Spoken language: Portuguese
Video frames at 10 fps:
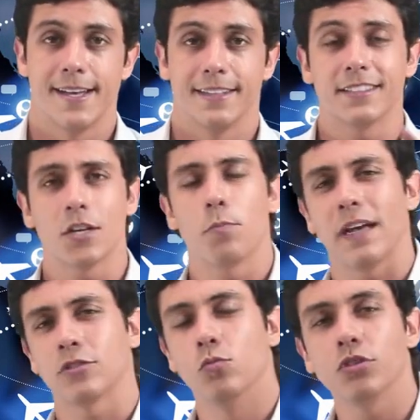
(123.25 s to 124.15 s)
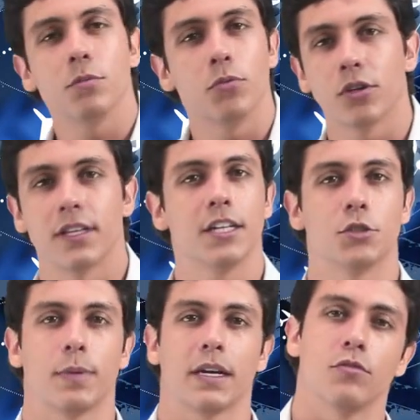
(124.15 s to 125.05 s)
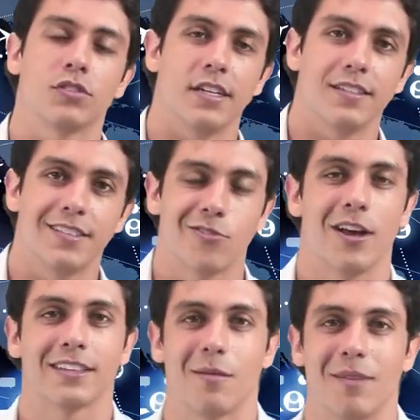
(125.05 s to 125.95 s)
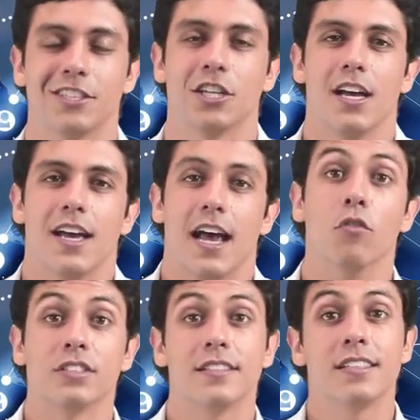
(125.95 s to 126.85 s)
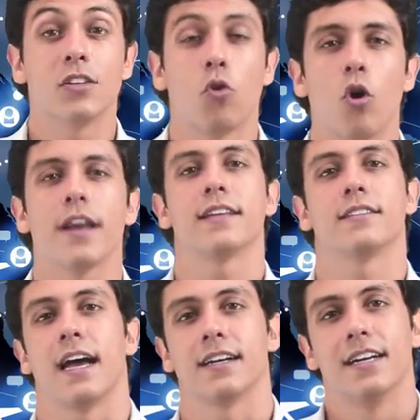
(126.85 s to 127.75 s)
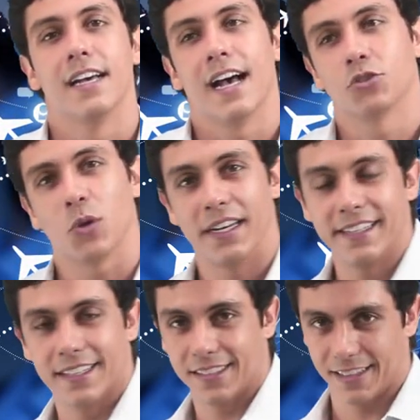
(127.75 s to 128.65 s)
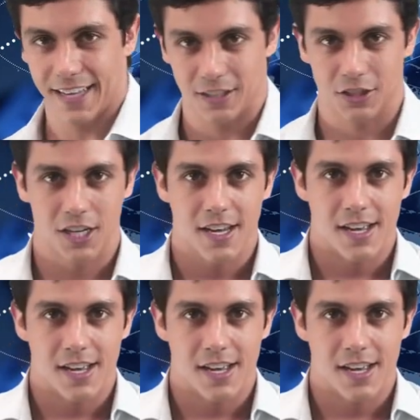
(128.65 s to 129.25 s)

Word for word: Terceiro passo muito importante para que você inicie corretamente é você se conectar à sua linha ascendente.